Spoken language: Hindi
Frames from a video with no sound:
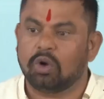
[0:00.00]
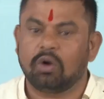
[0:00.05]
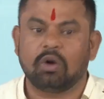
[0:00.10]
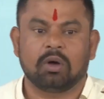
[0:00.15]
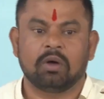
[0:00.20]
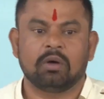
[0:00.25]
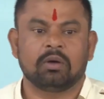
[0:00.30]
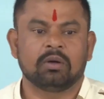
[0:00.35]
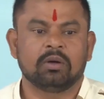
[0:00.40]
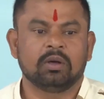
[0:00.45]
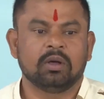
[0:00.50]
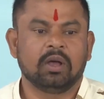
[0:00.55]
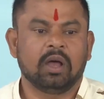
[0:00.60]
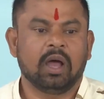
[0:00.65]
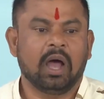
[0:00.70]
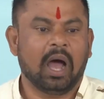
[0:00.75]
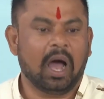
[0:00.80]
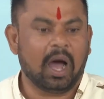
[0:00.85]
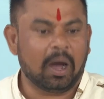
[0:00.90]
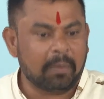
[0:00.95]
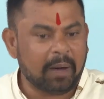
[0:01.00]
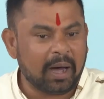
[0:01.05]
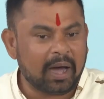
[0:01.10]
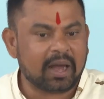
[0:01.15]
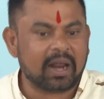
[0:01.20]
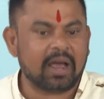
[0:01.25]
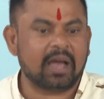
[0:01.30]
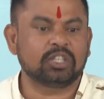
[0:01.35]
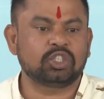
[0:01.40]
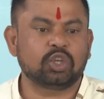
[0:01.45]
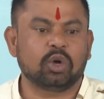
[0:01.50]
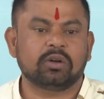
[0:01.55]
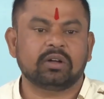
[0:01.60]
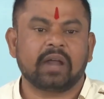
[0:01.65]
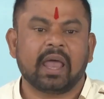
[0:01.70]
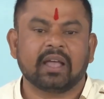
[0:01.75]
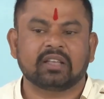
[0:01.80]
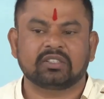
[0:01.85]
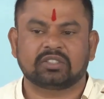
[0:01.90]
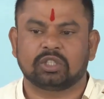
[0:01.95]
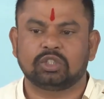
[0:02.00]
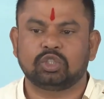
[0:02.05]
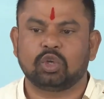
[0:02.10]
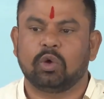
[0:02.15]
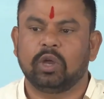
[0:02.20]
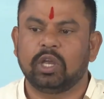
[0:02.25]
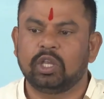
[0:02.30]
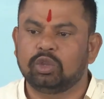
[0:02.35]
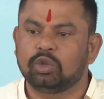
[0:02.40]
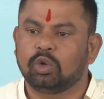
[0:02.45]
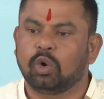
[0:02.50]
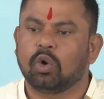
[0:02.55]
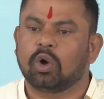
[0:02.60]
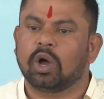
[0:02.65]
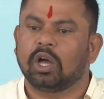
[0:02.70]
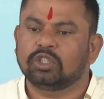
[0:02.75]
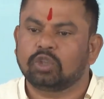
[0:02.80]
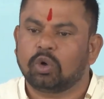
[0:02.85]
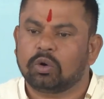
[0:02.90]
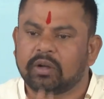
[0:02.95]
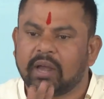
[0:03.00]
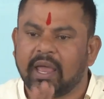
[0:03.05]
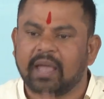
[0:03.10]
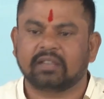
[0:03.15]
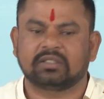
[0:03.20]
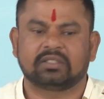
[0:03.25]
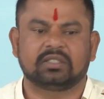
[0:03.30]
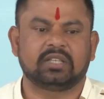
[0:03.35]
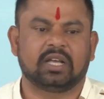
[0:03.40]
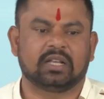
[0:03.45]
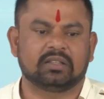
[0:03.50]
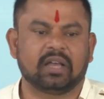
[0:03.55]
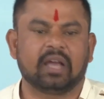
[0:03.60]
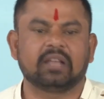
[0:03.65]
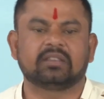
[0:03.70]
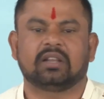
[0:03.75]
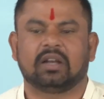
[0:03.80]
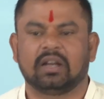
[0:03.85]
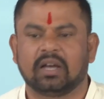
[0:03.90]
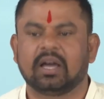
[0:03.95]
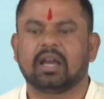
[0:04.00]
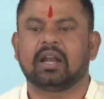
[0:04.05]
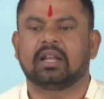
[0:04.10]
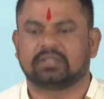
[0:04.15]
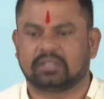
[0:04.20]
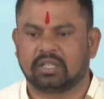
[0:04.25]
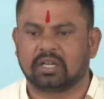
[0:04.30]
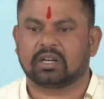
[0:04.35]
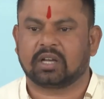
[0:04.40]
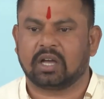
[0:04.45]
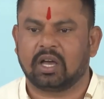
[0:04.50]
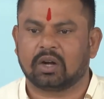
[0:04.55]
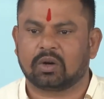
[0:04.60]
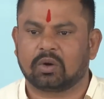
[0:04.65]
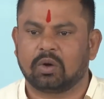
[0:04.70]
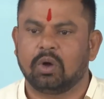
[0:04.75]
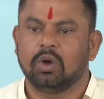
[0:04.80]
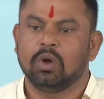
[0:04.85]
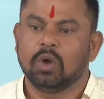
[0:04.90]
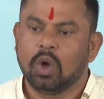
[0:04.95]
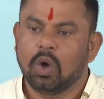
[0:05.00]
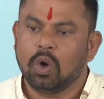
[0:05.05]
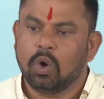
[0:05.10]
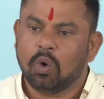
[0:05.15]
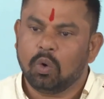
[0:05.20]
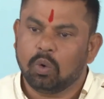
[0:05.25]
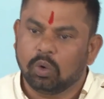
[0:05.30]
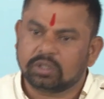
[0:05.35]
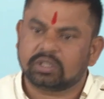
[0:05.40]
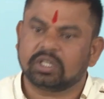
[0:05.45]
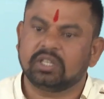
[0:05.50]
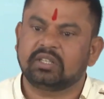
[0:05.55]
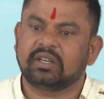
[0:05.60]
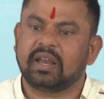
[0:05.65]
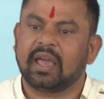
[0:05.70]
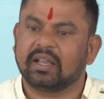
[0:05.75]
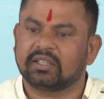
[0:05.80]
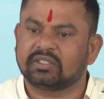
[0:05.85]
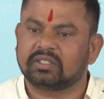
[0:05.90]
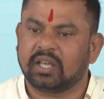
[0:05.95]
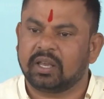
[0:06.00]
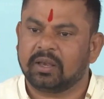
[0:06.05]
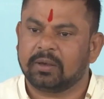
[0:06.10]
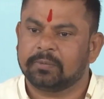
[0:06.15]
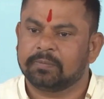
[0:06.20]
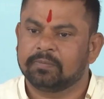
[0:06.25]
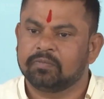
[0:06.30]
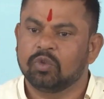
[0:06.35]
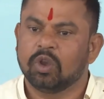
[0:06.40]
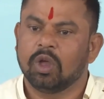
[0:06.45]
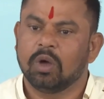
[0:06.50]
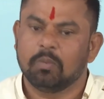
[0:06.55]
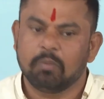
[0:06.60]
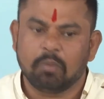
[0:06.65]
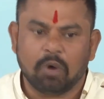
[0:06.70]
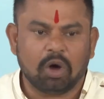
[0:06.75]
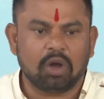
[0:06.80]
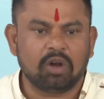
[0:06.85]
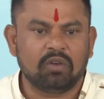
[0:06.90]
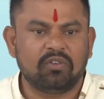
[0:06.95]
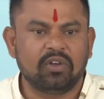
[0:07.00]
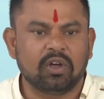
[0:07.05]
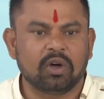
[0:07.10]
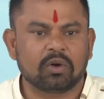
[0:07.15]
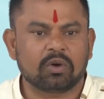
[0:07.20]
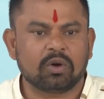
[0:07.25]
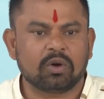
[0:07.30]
को हमारा जो टैक्स जो हिंदुओं का जो टैक्स जाता है तेलंगाना सरकार को उसी टैक्स से मौलवियों